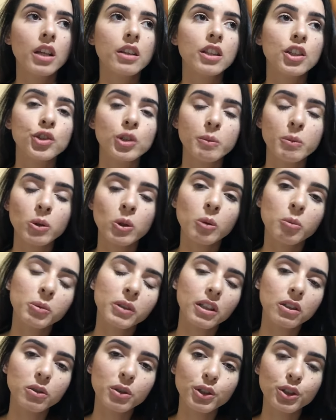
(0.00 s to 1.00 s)
Deixei meu
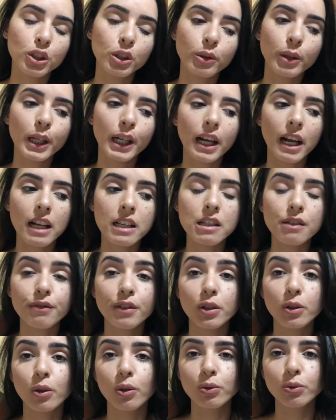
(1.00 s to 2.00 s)
computador antigo em casa,
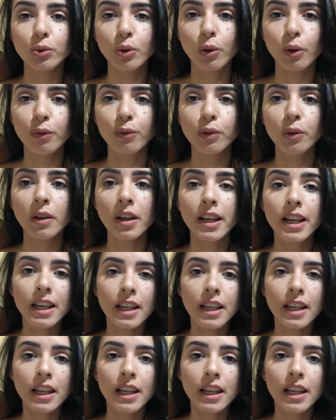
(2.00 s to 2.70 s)
vim com o novo